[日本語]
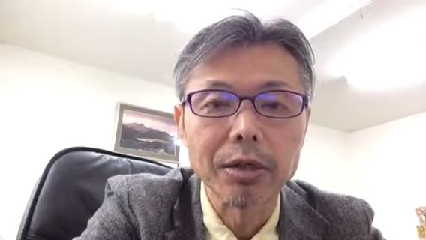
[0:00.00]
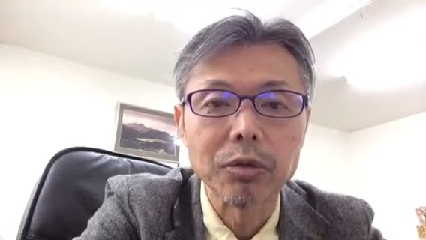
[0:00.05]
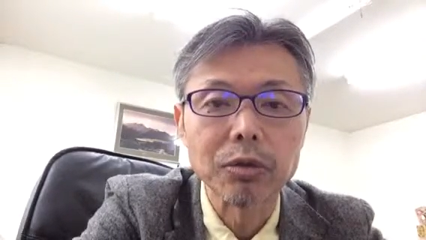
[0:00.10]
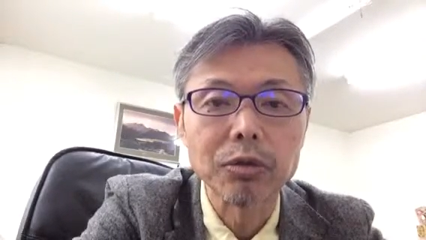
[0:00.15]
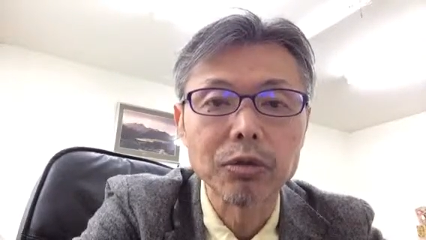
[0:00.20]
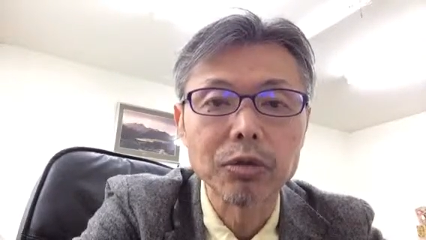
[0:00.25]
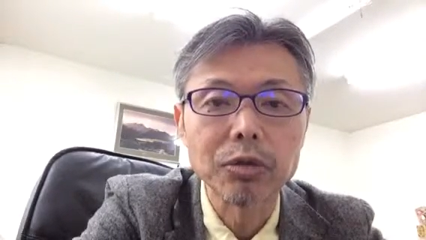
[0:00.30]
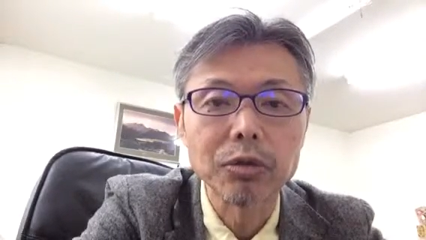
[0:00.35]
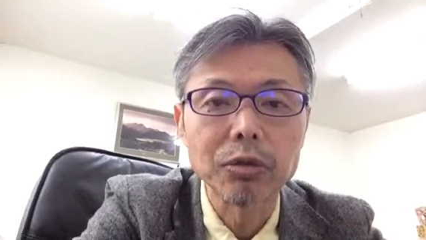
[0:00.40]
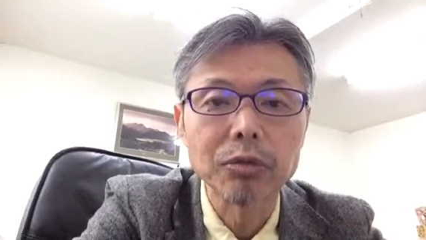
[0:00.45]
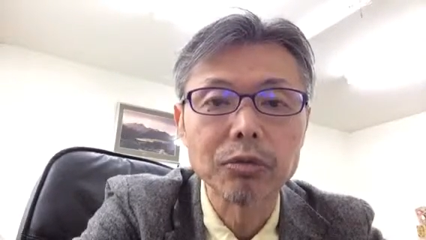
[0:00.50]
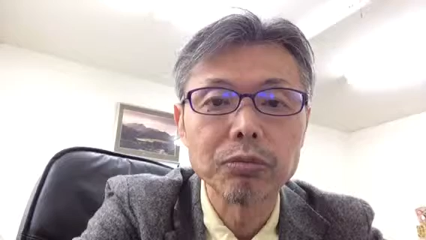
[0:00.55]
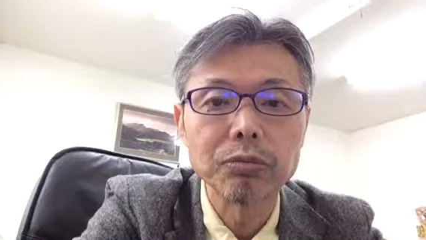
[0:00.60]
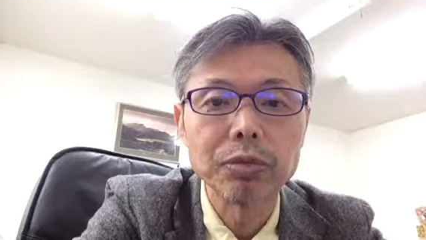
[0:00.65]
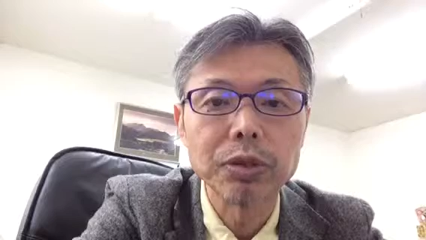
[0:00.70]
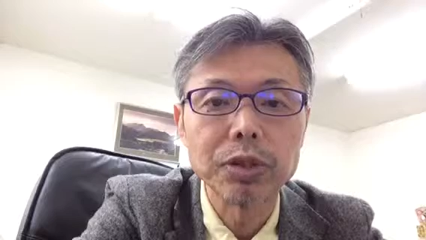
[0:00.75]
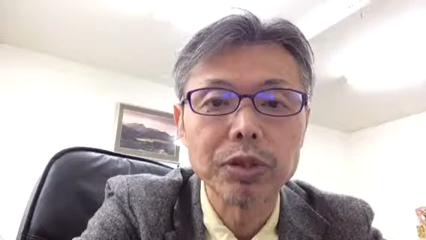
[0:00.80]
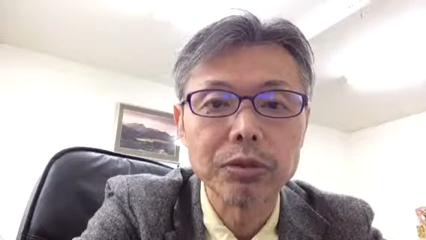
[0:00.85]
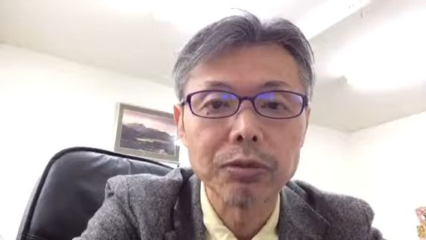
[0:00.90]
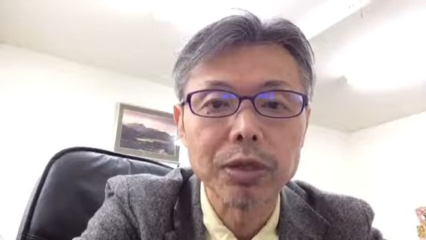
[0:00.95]
こういう
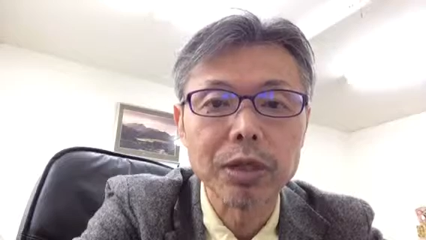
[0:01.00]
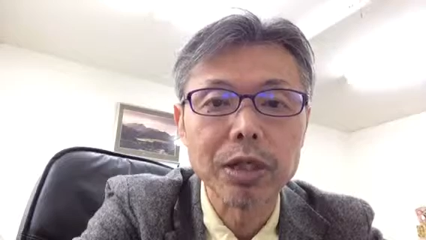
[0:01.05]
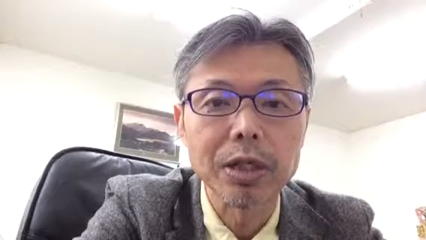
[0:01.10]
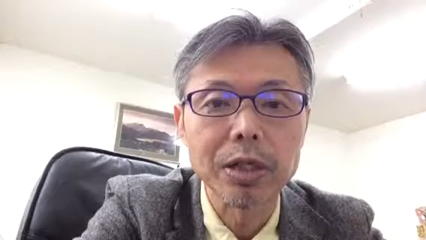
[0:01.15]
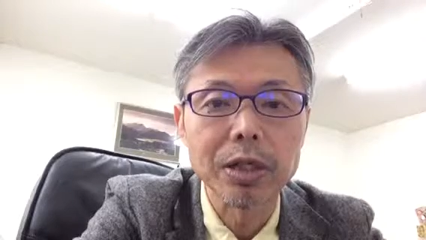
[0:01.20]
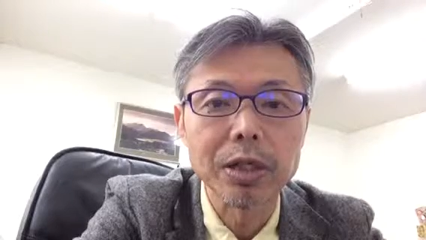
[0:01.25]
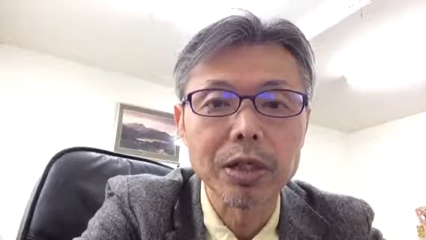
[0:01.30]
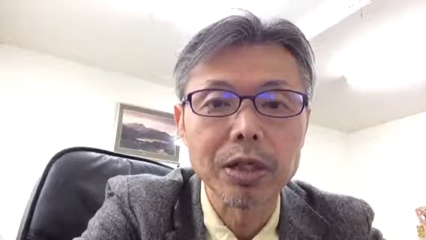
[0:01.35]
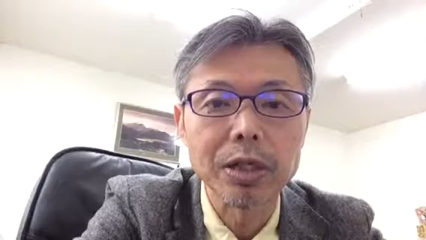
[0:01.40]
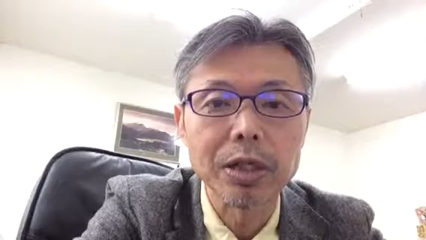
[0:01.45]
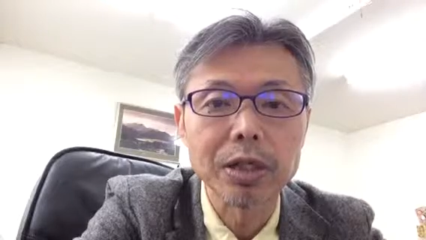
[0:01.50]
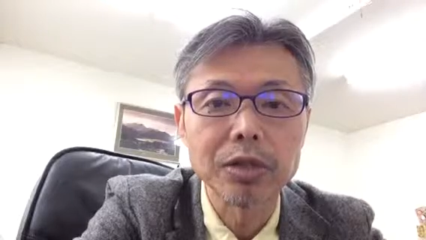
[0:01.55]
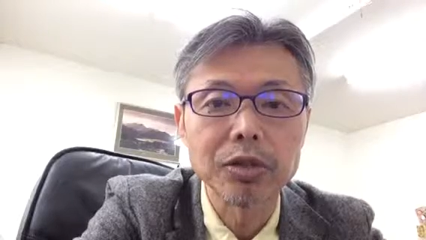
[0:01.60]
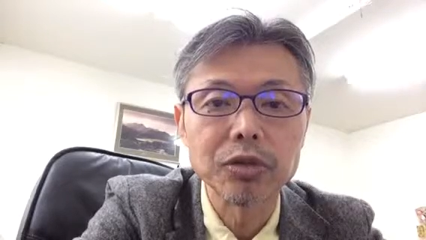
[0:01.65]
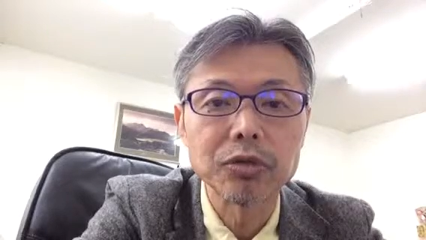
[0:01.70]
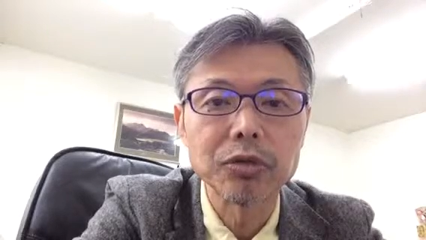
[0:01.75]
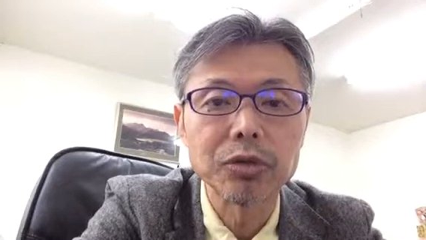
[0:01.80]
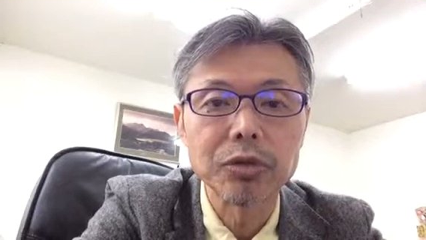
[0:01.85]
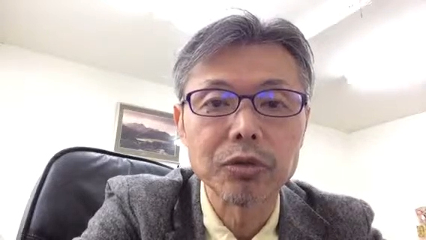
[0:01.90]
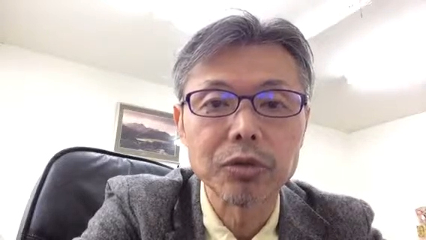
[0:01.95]
ホームページは
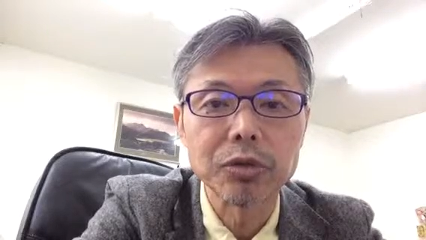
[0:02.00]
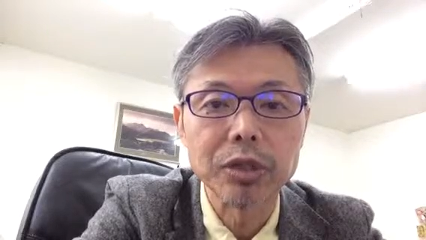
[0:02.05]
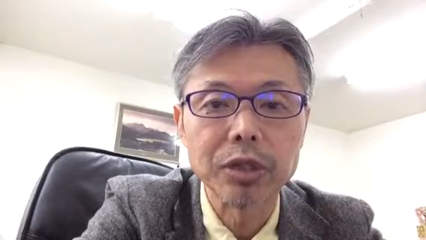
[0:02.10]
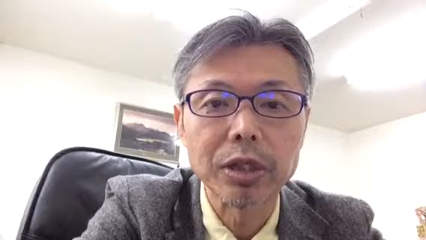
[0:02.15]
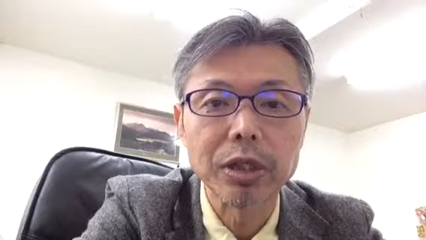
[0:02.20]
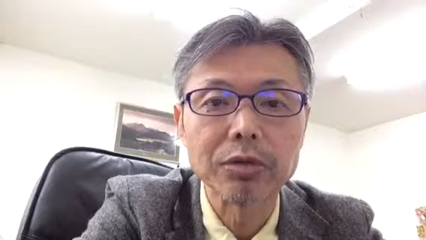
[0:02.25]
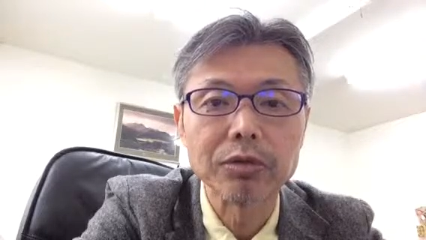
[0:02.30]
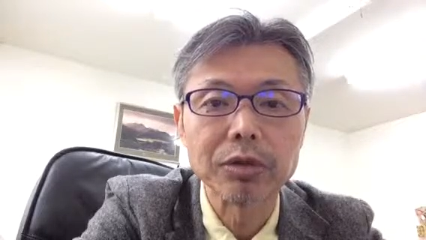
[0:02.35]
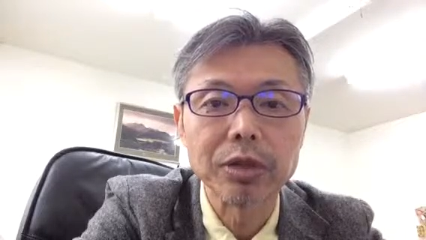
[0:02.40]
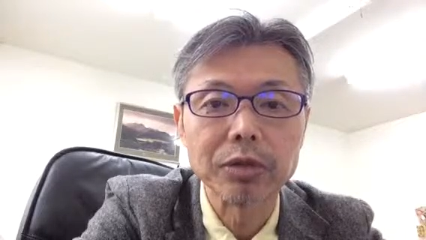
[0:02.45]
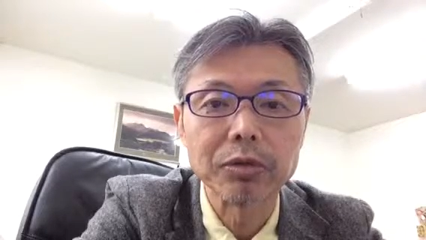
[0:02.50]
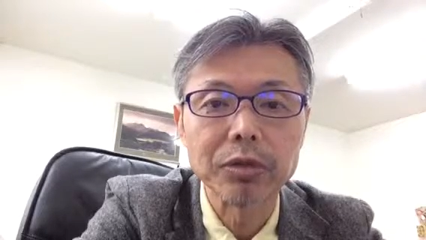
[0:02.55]
順位を下げる可